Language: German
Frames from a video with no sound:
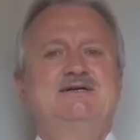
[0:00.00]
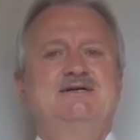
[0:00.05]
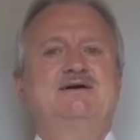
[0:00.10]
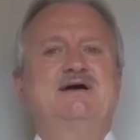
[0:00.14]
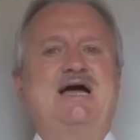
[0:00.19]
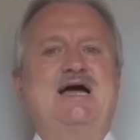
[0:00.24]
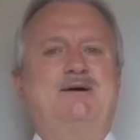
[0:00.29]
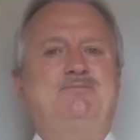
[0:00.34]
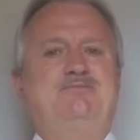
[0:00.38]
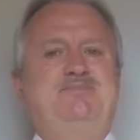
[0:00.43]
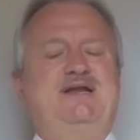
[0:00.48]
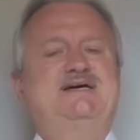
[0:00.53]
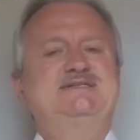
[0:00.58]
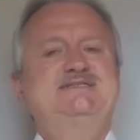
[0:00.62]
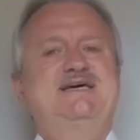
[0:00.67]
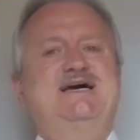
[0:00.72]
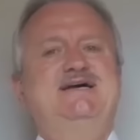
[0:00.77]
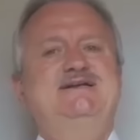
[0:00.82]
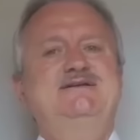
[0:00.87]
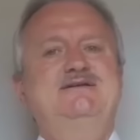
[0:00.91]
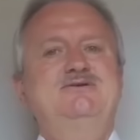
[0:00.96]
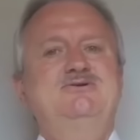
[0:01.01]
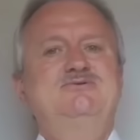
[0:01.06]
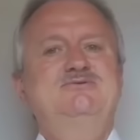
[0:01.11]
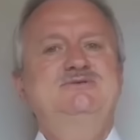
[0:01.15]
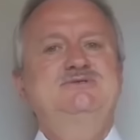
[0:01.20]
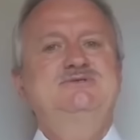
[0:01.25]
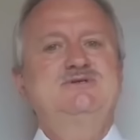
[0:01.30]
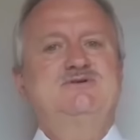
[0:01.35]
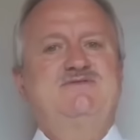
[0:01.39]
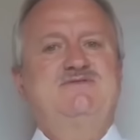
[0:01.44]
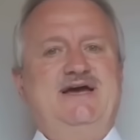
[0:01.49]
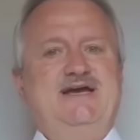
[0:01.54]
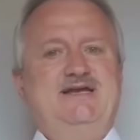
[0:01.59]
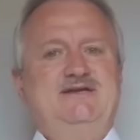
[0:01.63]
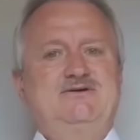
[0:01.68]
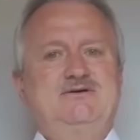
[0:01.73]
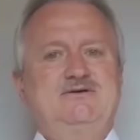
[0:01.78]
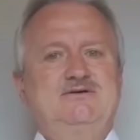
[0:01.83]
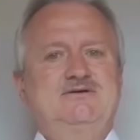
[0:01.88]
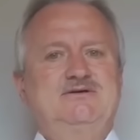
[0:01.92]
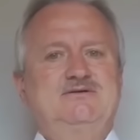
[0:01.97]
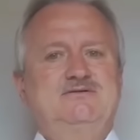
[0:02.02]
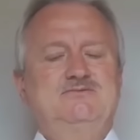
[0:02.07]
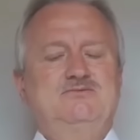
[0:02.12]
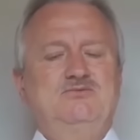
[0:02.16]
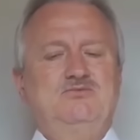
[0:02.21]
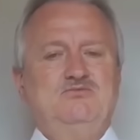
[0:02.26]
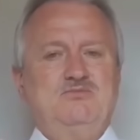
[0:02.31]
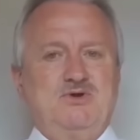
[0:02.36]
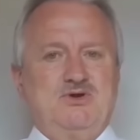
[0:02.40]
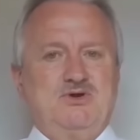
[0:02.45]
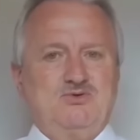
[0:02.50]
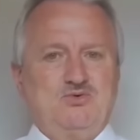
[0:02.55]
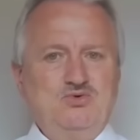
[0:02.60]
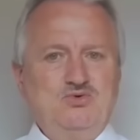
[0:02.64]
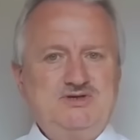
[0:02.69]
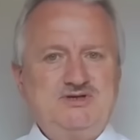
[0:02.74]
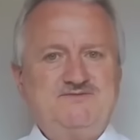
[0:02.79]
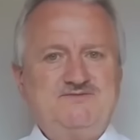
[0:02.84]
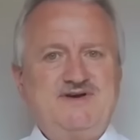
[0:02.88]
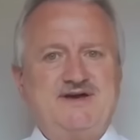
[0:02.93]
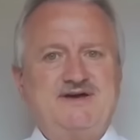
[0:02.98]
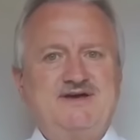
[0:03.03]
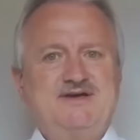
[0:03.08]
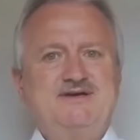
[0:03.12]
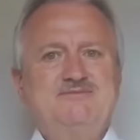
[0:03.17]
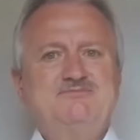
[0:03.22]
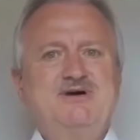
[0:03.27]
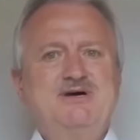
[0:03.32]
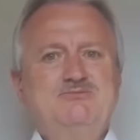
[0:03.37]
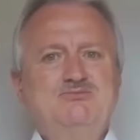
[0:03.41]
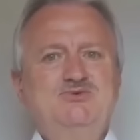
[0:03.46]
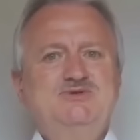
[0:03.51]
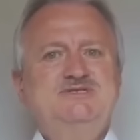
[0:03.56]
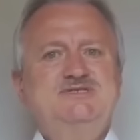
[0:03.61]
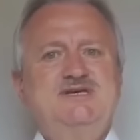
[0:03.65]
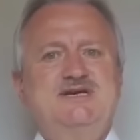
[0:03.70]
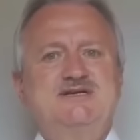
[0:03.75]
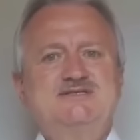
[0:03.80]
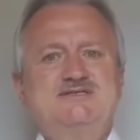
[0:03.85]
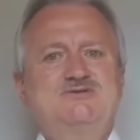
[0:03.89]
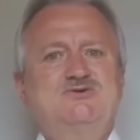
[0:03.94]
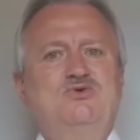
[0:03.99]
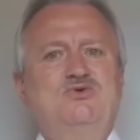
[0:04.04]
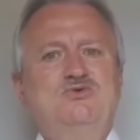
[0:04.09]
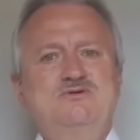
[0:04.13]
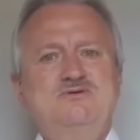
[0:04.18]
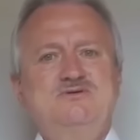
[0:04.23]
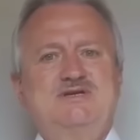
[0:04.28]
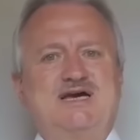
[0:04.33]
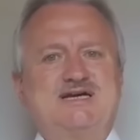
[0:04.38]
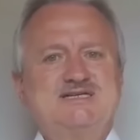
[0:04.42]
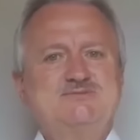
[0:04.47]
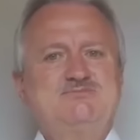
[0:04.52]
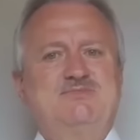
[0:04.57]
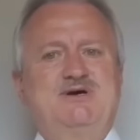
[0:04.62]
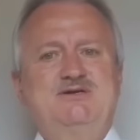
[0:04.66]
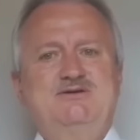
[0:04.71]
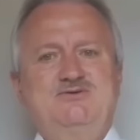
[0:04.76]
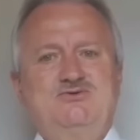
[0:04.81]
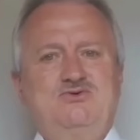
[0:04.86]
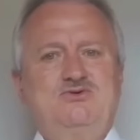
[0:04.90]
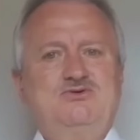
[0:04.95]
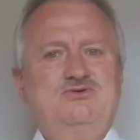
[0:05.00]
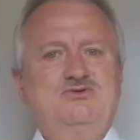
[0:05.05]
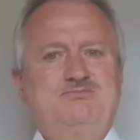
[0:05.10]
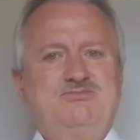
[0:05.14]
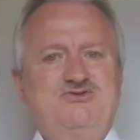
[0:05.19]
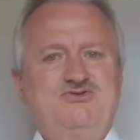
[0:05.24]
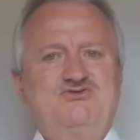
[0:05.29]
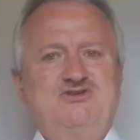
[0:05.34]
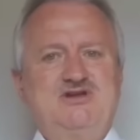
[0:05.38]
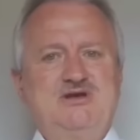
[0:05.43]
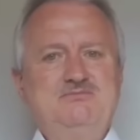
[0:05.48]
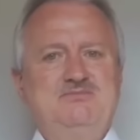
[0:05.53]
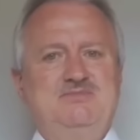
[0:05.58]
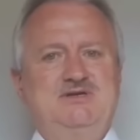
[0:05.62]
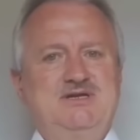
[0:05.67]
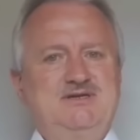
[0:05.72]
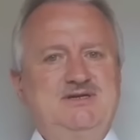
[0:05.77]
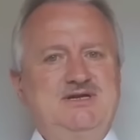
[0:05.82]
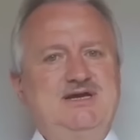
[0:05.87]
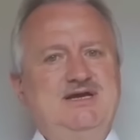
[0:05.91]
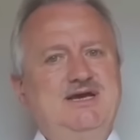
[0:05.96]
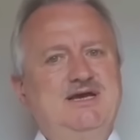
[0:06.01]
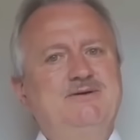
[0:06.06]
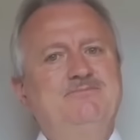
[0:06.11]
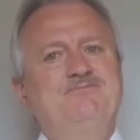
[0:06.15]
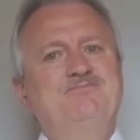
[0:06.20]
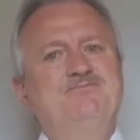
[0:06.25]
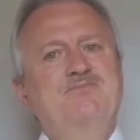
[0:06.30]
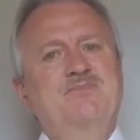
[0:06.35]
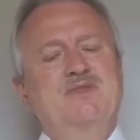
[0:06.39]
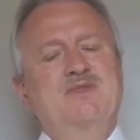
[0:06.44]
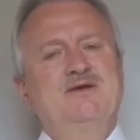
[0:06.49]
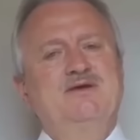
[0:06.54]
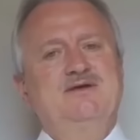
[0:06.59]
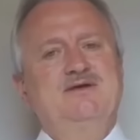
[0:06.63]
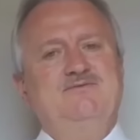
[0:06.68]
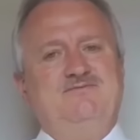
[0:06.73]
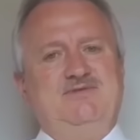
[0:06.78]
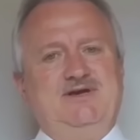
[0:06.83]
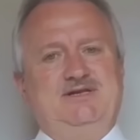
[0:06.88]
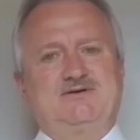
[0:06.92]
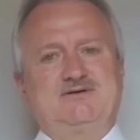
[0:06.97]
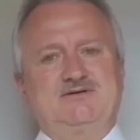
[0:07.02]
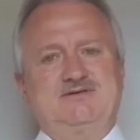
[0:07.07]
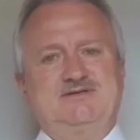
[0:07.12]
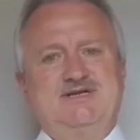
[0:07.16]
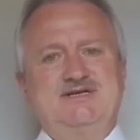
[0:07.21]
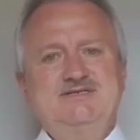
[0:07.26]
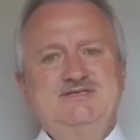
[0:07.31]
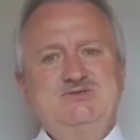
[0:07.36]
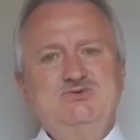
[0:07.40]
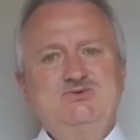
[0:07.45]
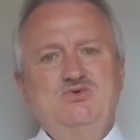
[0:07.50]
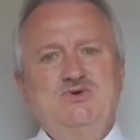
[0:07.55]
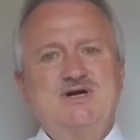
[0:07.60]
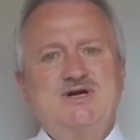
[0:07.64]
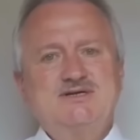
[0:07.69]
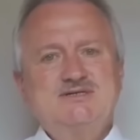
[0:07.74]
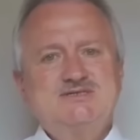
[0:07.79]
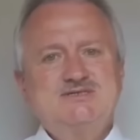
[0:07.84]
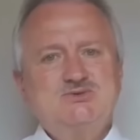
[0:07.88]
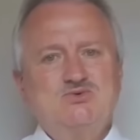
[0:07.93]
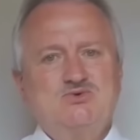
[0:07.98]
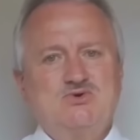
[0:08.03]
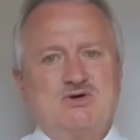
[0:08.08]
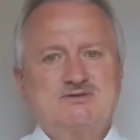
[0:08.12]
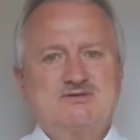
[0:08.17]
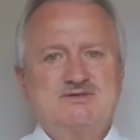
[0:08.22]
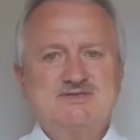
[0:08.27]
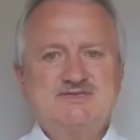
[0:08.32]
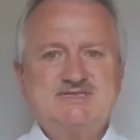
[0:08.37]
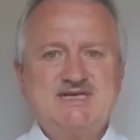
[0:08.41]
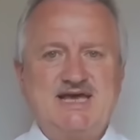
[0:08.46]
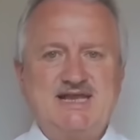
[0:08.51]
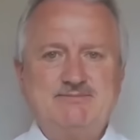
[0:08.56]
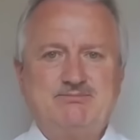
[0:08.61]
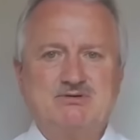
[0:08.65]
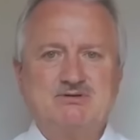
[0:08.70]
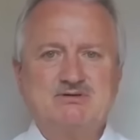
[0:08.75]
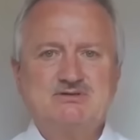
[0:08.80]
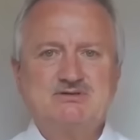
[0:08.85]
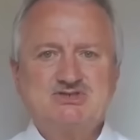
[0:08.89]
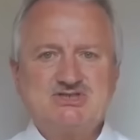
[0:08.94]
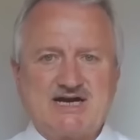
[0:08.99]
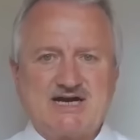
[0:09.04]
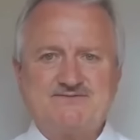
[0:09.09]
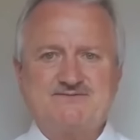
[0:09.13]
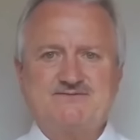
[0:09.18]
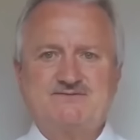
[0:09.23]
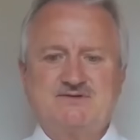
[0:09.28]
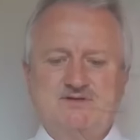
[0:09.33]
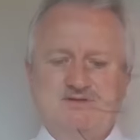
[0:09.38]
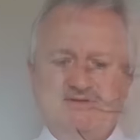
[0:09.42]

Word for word: Ablasshandel und so weiter, gute Werke, man muss jetzt gucken, dass man durch bestimmte Dinge wieder den Zugang zu Gott selber schafft.